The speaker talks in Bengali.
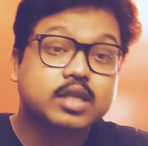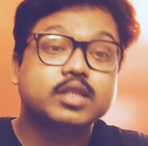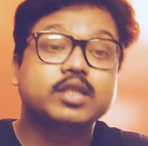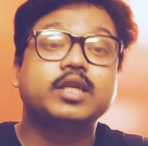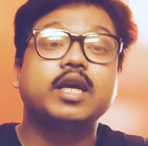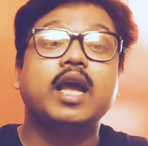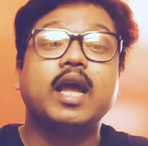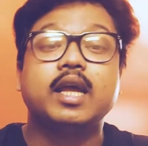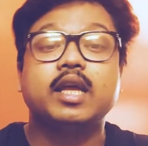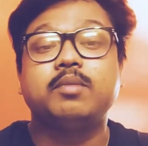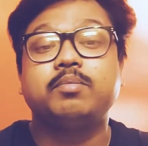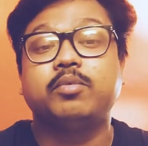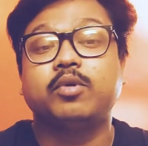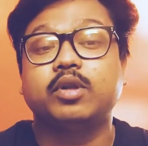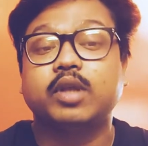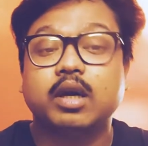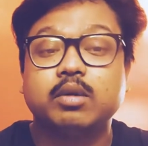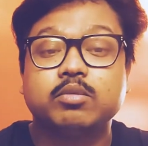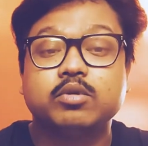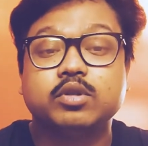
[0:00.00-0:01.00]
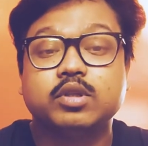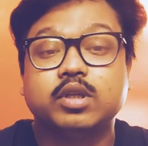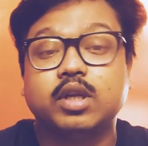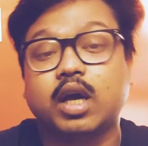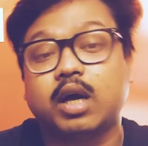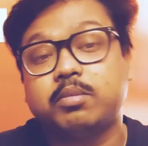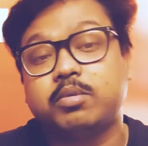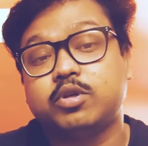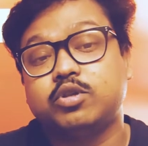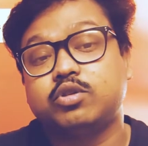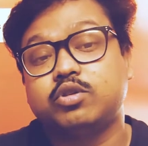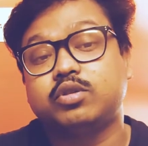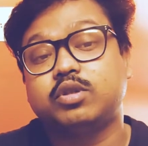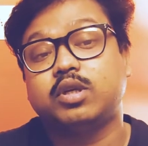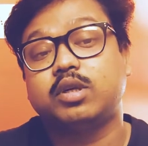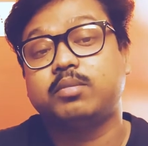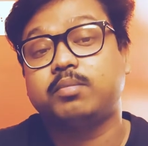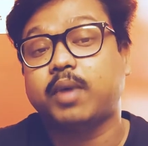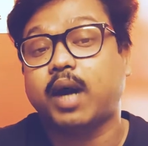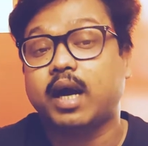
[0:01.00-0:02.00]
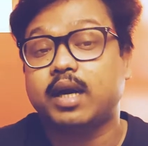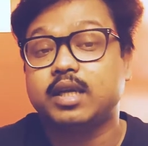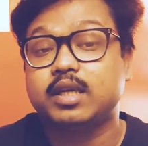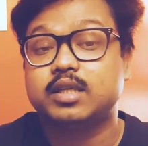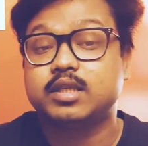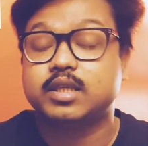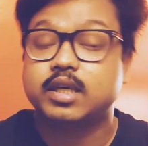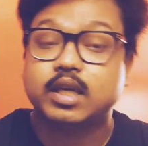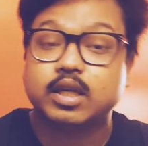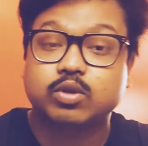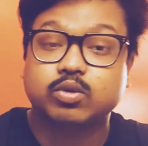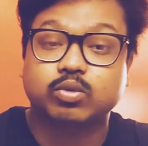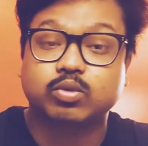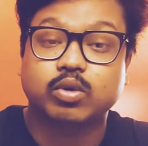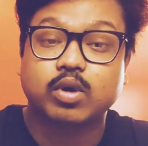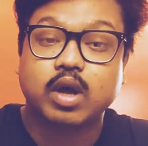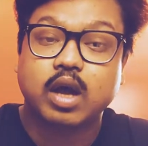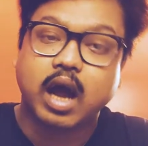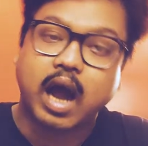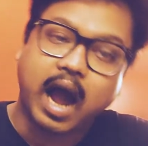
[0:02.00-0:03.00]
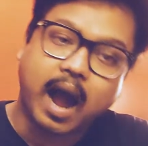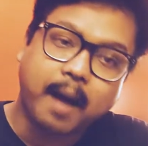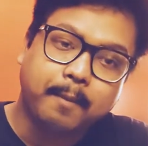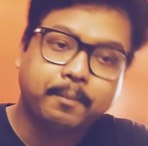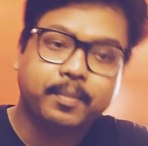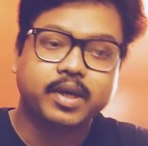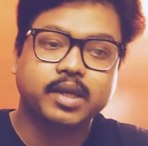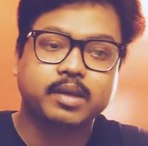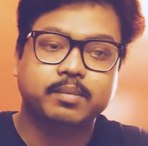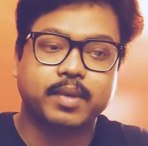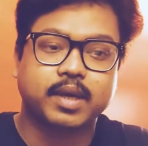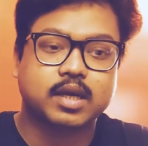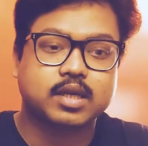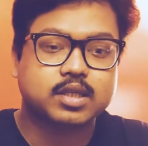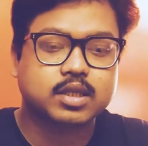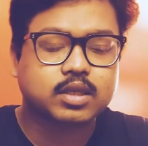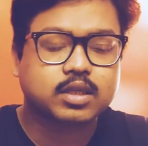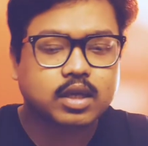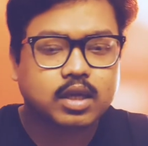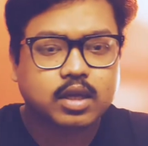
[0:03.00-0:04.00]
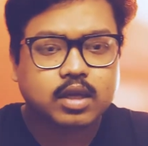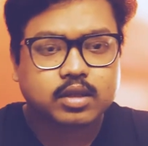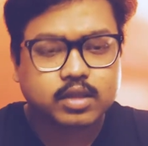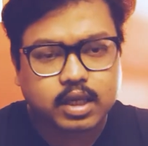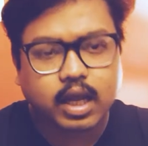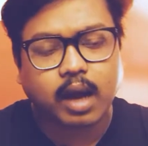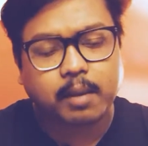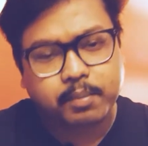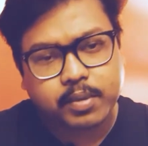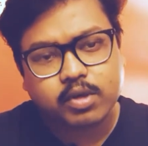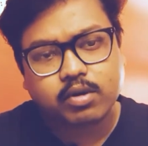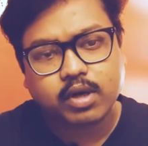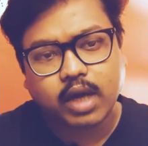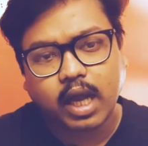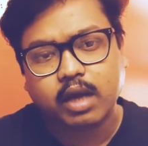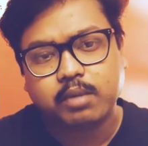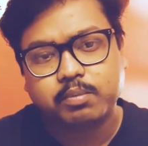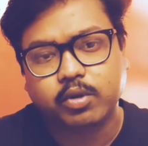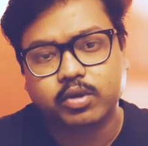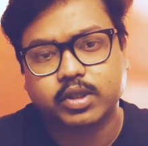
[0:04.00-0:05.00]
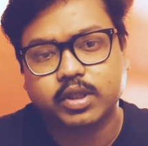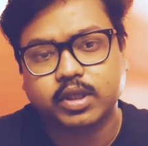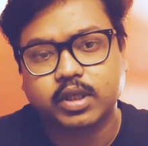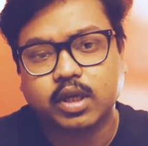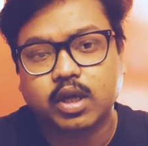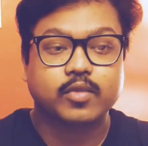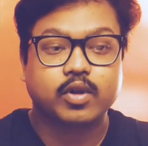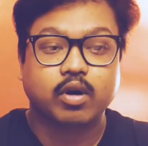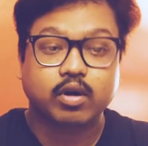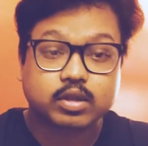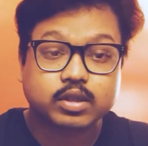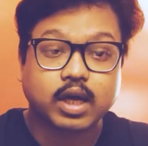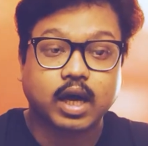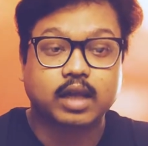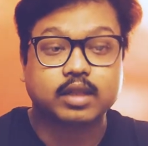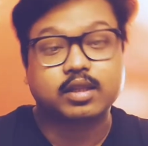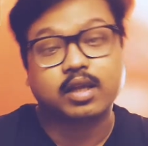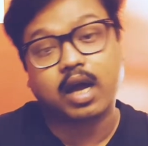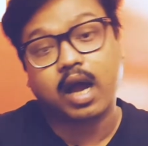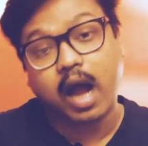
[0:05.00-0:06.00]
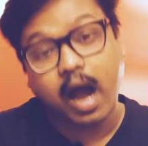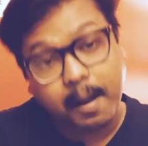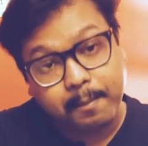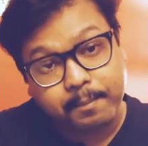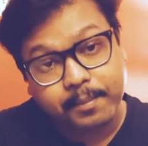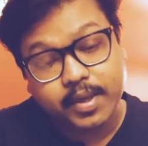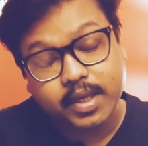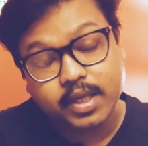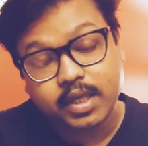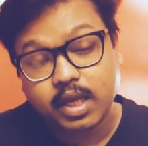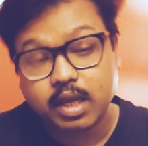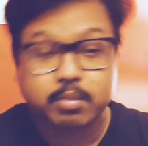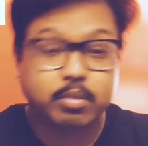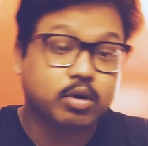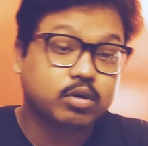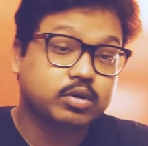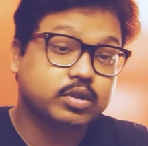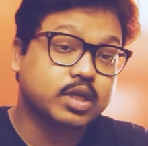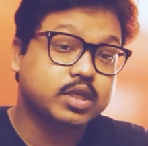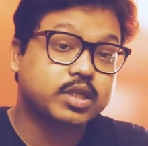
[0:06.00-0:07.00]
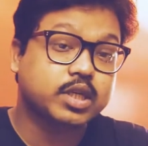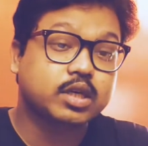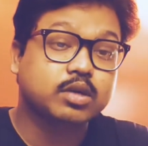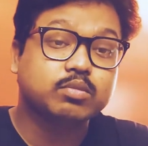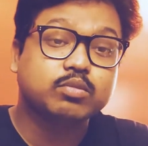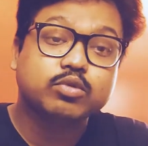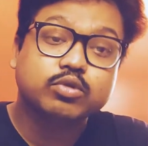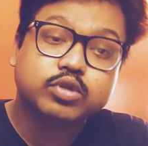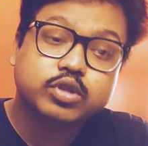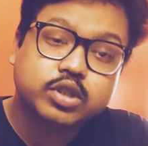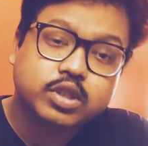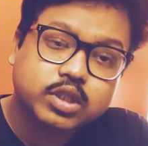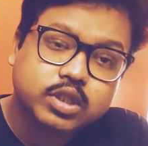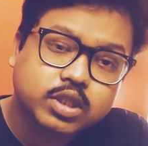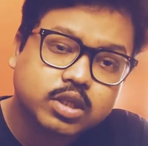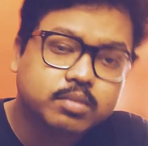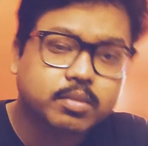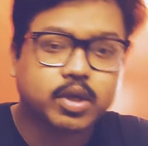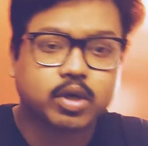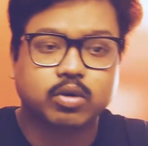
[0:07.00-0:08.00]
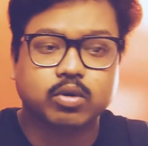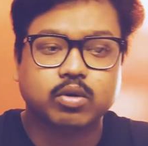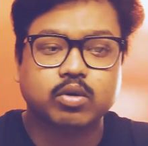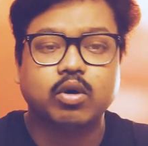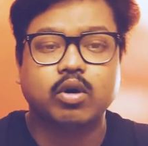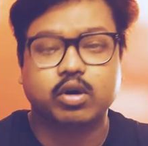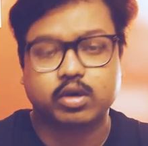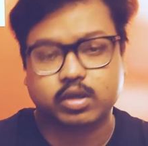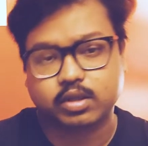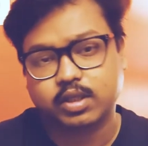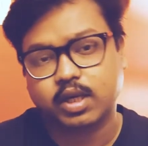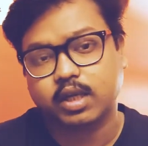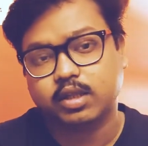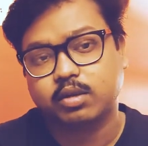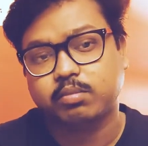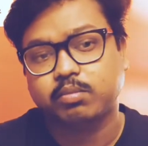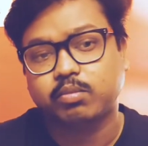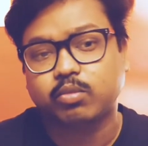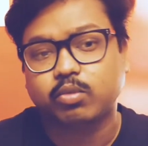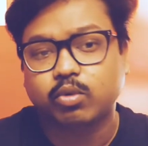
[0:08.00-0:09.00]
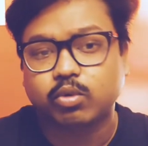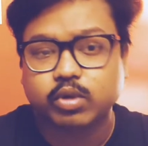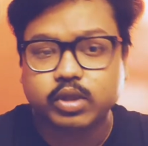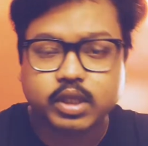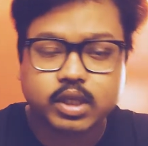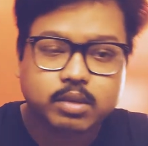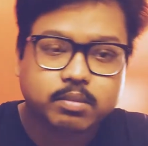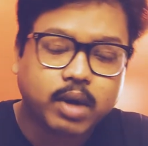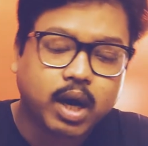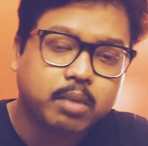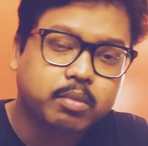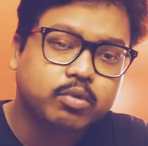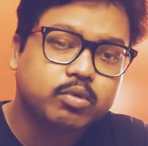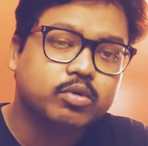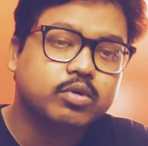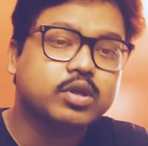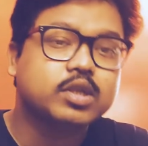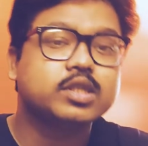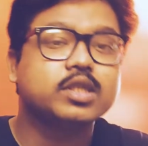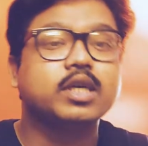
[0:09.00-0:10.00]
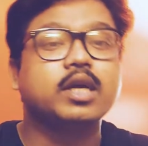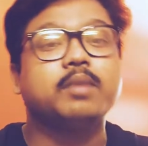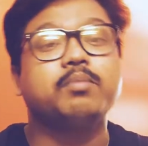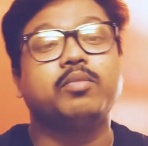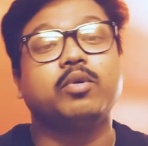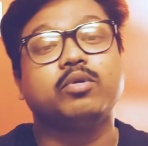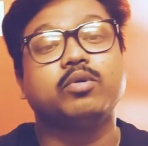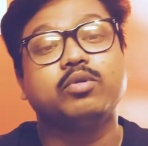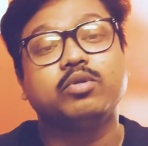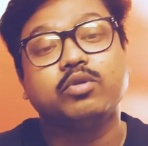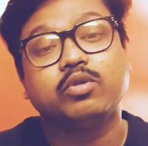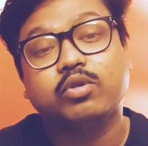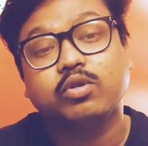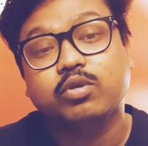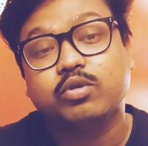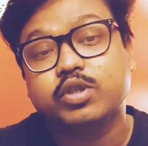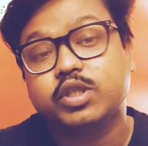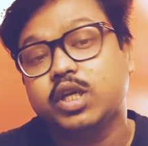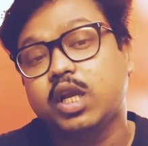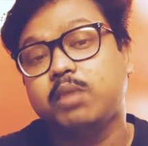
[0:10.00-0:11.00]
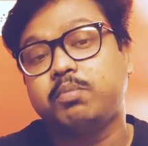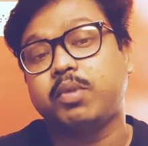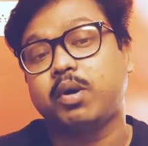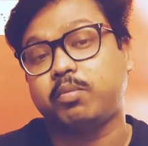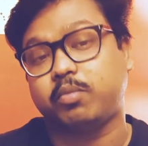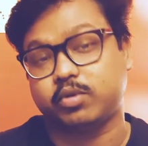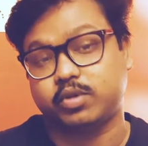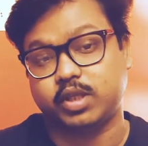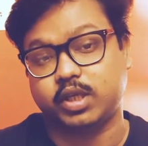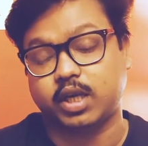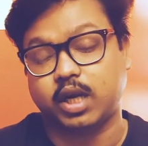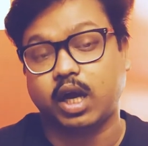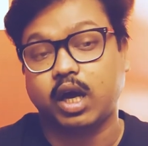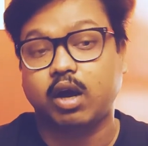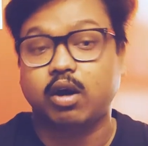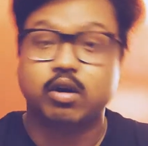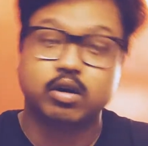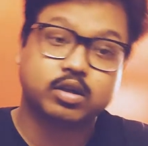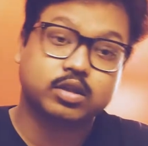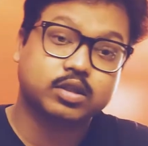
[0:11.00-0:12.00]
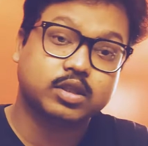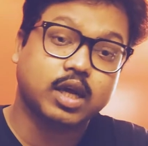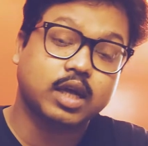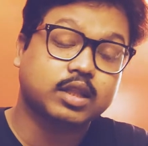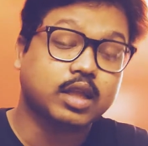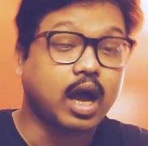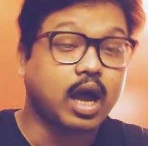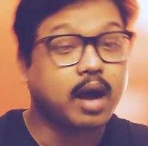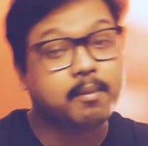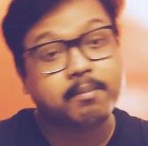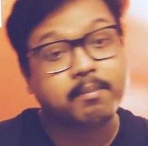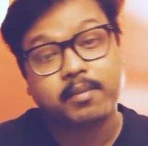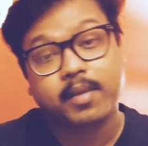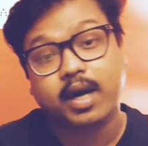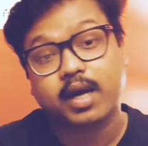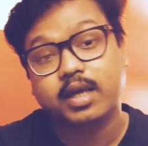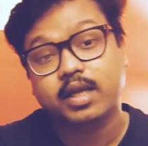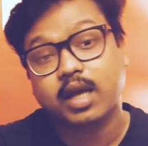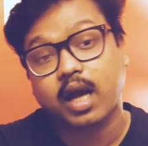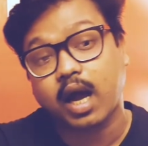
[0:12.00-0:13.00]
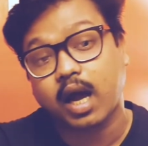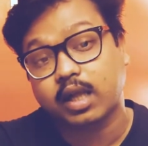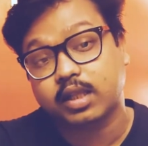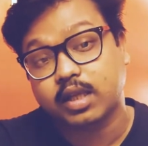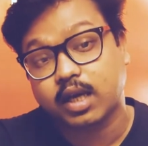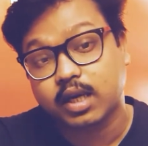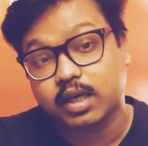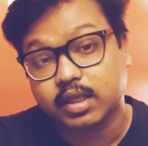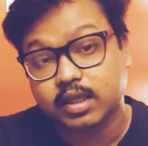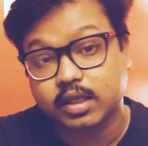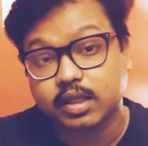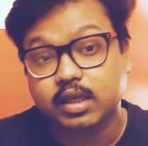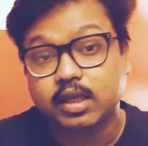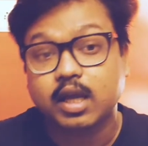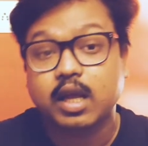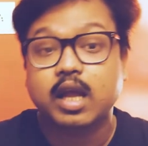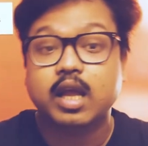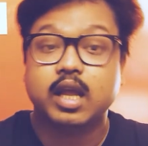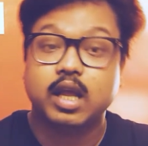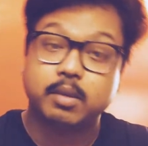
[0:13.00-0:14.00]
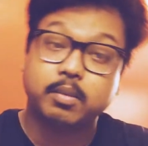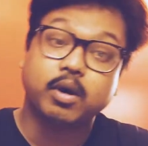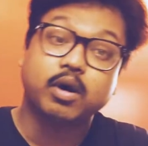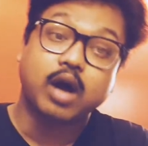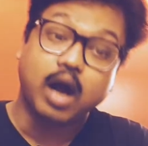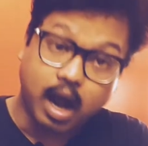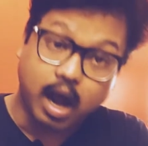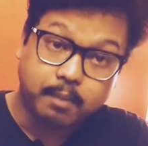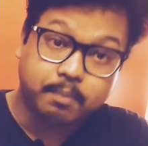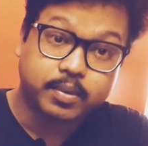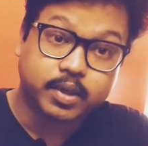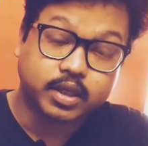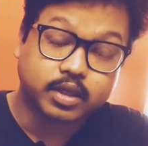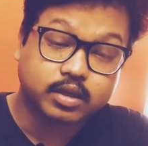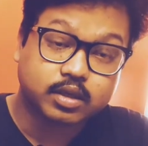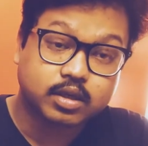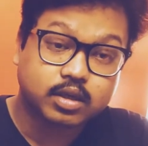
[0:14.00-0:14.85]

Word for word: সেই প্রধানমন্ত্রী আবাস যোজনার বাড়ি যেহেতু আপনি পেয়েছেন তাই আপনিও লাখপতি অর্থাৎ আপনি এবং দেশের মুষ্টিমেয় অর্থাৎ মোদিবাবুর যে বন্ধু শিল্পপতিরা অর্থাৎ আম্বানি আদানি এবং আপনি